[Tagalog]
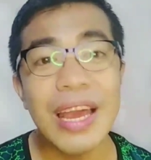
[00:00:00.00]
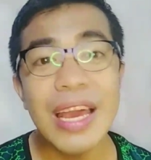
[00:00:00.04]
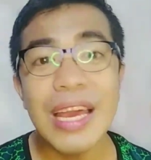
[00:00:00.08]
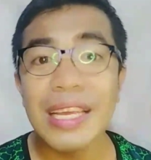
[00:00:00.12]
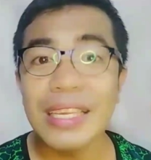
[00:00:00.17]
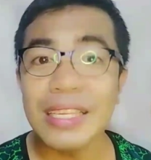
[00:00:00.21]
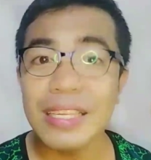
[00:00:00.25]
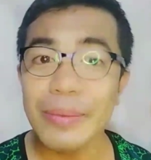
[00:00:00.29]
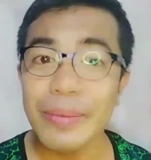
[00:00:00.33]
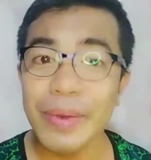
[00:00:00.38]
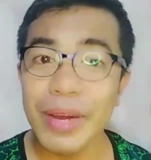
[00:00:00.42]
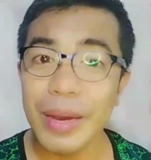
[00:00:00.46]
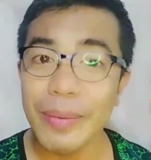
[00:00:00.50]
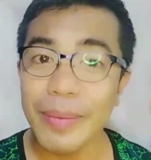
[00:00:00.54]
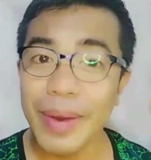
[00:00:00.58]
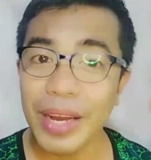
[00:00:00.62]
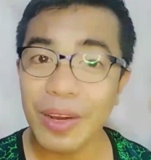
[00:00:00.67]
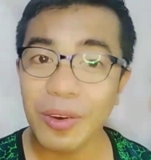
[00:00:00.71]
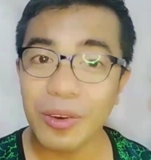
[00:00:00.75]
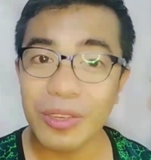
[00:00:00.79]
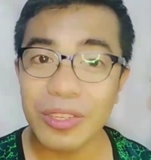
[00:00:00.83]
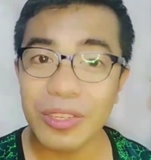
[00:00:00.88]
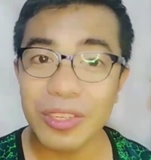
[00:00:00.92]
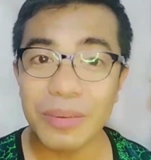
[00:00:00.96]
Sa mga
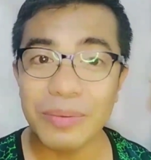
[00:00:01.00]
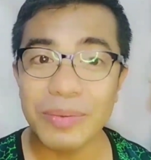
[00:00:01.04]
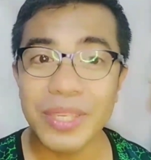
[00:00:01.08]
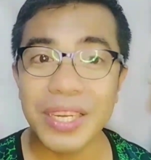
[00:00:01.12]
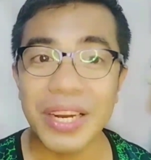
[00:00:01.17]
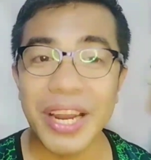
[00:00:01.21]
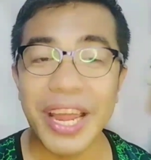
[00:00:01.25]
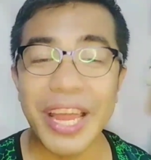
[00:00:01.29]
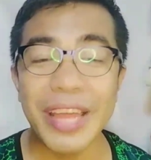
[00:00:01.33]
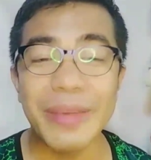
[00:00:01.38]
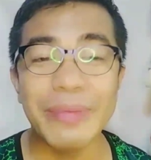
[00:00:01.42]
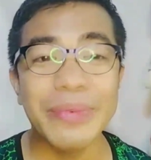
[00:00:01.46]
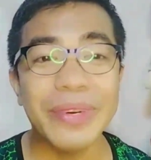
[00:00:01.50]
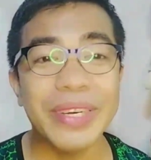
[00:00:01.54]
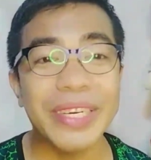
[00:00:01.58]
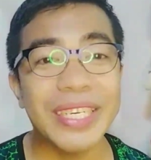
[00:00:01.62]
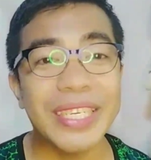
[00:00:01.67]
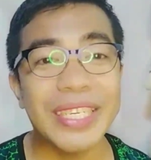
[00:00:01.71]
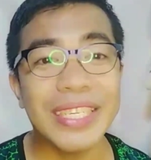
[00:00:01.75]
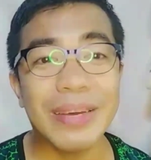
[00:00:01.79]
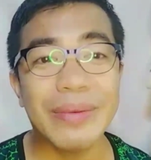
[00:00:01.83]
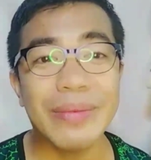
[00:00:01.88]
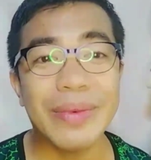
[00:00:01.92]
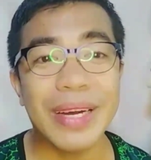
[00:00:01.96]
bago kong subscribers,
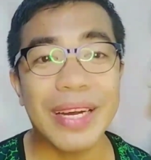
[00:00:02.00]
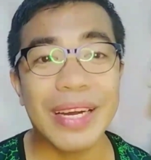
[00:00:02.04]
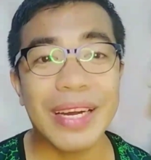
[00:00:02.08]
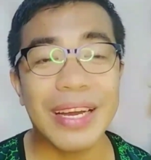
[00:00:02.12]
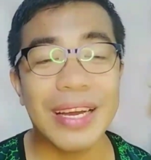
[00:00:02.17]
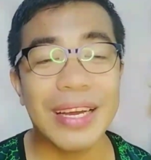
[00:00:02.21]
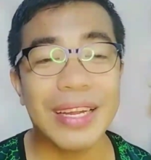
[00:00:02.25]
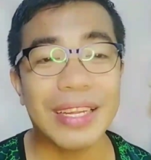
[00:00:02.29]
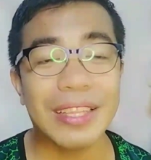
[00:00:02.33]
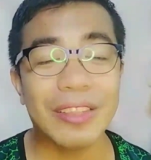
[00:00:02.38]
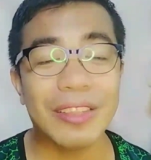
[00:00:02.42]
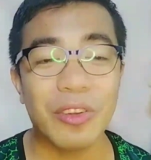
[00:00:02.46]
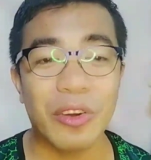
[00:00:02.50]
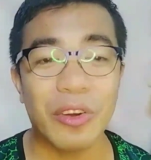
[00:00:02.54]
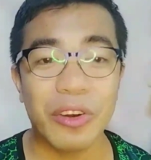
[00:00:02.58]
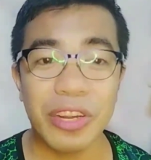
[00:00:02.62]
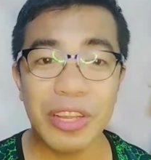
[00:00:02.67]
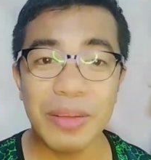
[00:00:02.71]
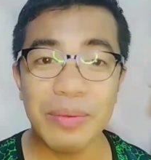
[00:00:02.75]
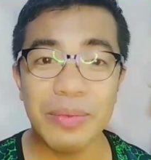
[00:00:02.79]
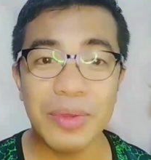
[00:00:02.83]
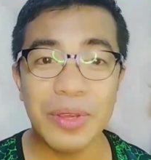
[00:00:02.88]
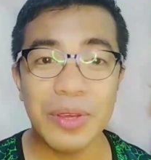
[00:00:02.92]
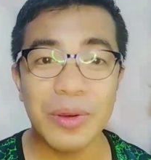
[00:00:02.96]
sa mga returning
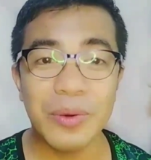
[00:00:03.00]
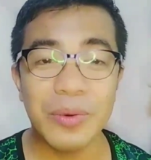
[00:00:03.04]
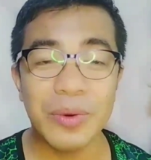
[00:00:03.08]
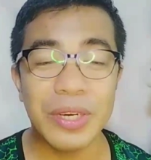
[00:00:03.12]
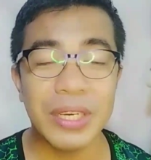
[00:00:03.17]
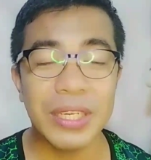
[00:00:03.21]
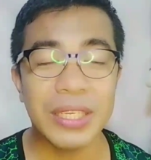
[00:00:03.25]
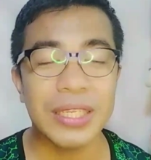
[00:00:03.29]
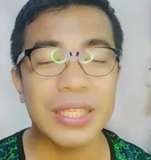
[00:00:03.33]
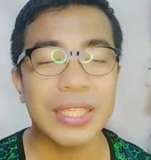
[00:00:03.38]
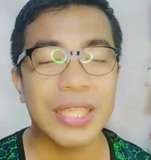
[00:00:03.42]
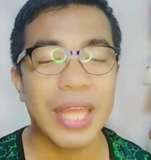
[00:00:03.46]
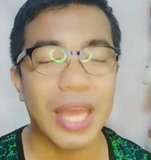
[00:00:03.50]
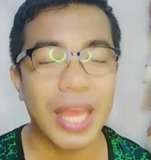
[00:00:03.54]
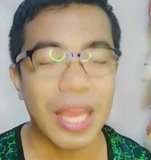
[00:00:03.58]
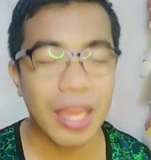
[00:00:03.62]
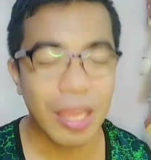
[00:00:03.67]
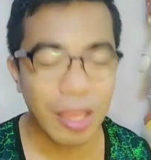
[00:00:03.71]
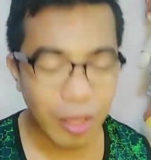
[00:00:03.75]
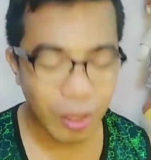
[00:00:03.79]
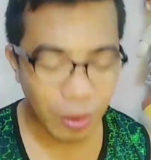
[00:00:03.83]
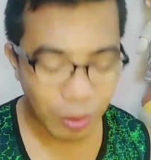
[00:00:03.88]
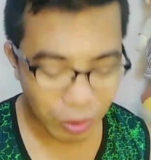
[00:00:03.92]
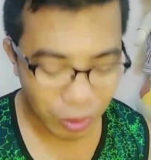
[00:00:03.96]
viewers, thank
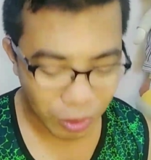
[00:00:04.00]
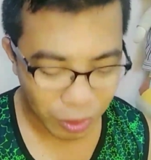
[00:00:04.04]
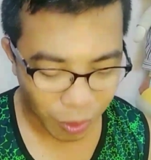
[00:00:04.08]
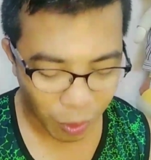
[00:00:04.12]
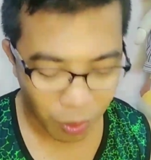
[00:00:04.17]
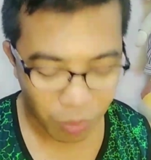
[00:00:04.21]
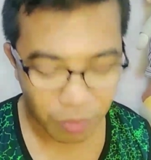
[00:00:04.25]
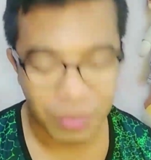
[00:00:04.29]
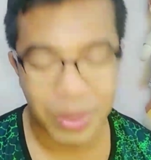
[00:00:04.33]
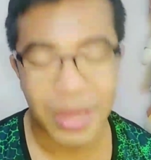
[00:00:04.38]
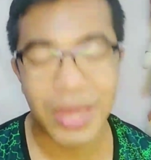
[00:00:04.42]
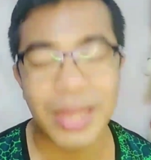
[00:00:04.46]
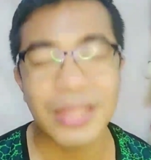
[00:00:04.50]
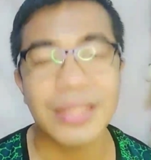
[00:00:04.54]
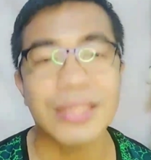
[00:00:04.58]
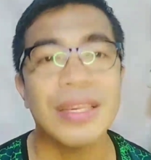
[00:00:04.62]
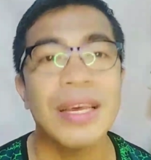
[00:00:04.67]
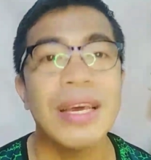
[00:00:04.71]
you so much